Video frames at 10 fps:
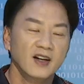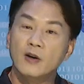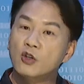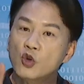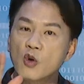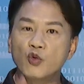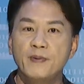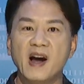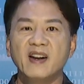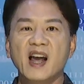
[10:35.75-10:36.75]
各位做
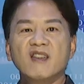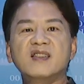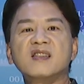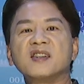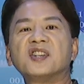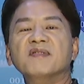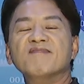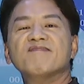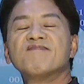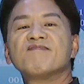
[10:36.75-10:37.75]
股票，你要有自
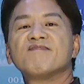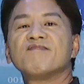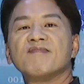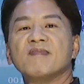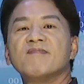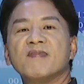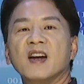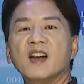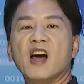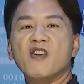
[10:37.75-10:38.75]
信，
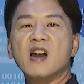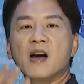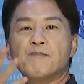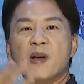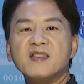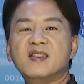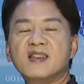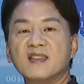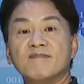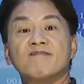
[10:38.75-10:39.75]
你要有那个本
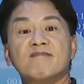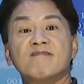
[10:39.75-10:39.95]
事，